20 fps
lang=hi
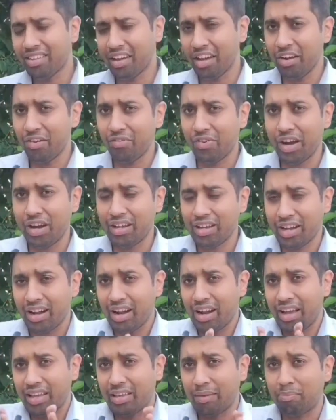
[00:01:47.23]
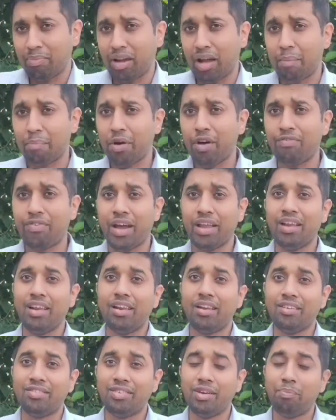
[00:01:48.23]
सेकंड वेट करना है जब तक आपका
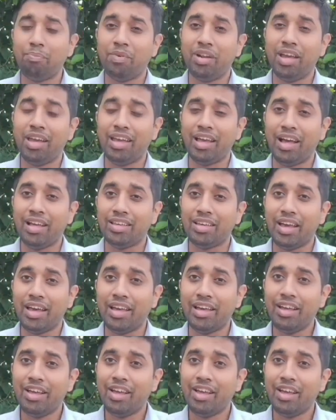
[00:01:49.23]
फाइनल रिसिप्ट नहीं आ जाए